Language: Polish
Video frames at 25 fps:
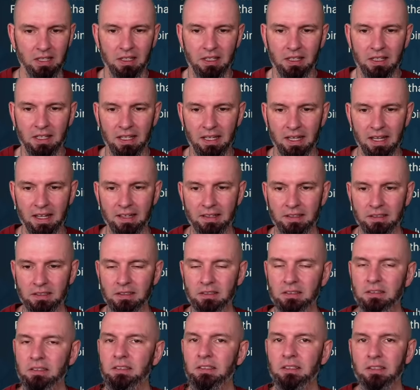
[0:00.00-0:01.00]
ile
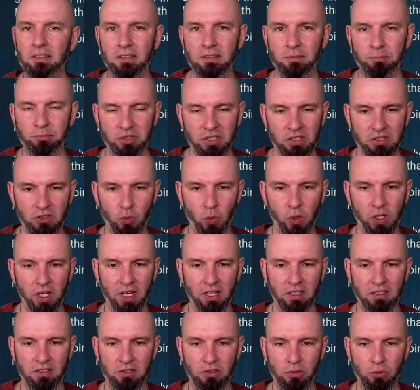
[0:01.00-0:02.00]
y, przez
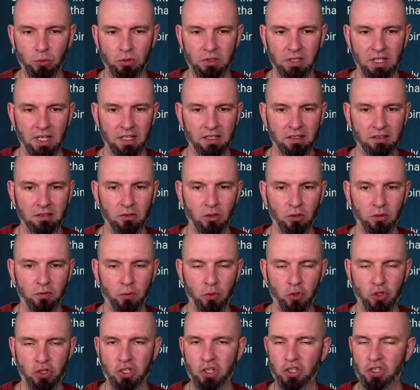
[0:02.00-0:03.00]
weekend tutaj
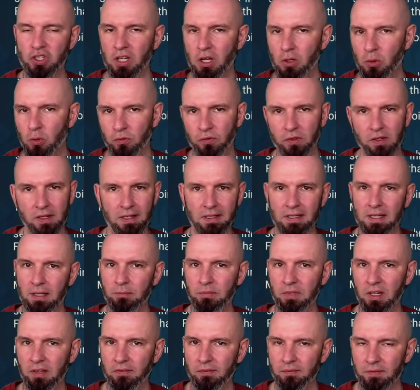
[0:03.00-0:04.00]
otworzycie szardów, ile tam
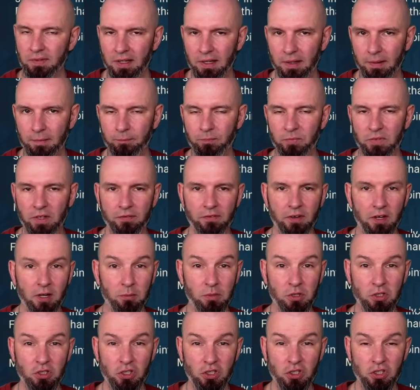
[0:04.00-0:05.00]
na, na,
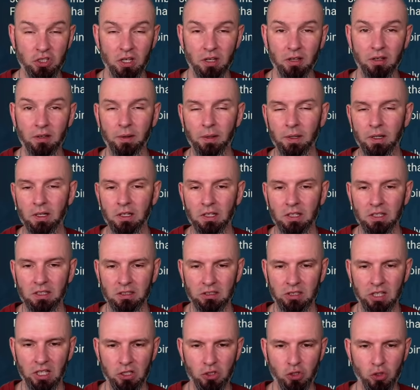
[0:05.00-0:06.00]
się
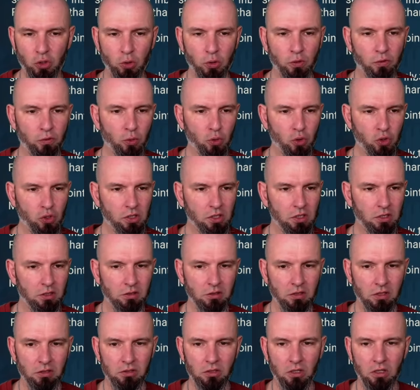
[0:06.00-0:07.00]
dungeonów różnych,
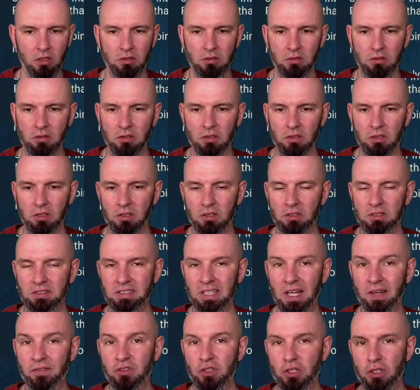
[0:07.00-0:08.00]
no to
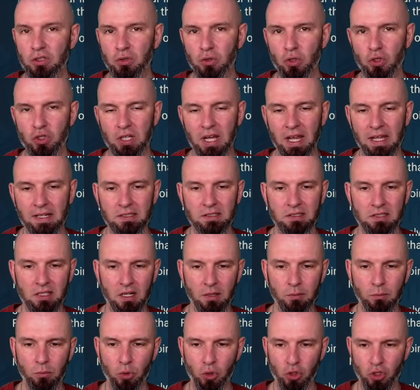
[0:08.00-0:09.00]
zawsze coś ekstra
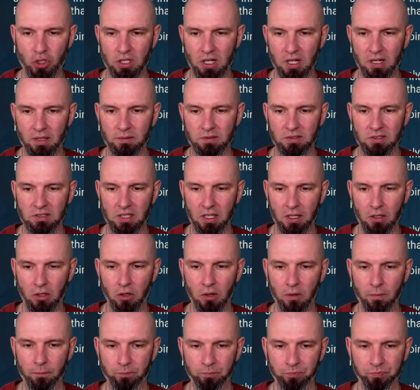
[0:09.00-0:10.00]
można z tego,